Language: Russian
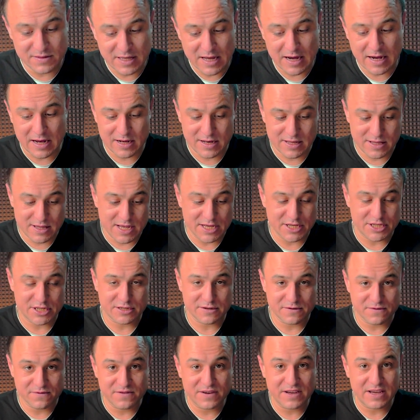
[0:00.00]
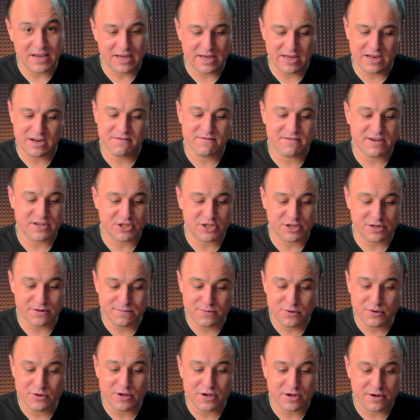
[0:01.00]
так или иначе, вы или ваш
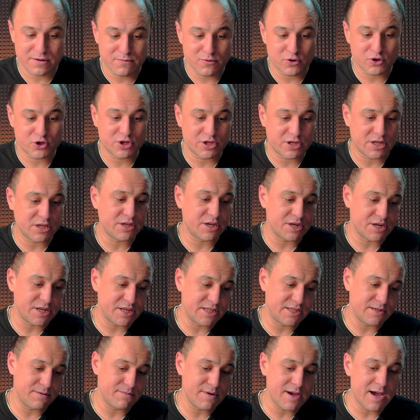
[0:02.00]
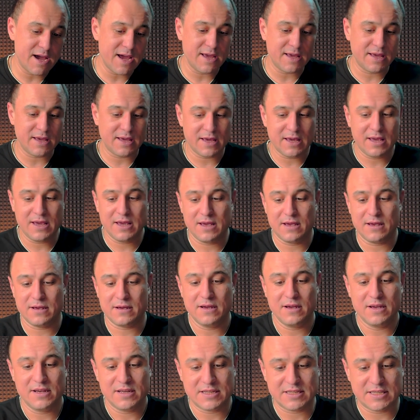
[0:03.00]
ребенок может открыть себя и
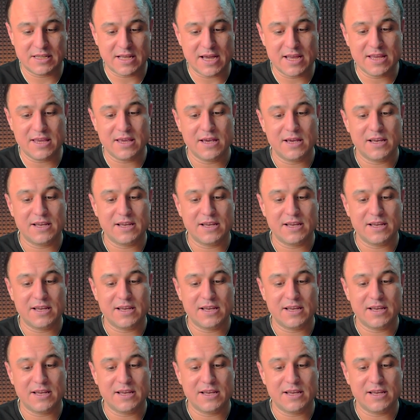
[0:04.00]
стать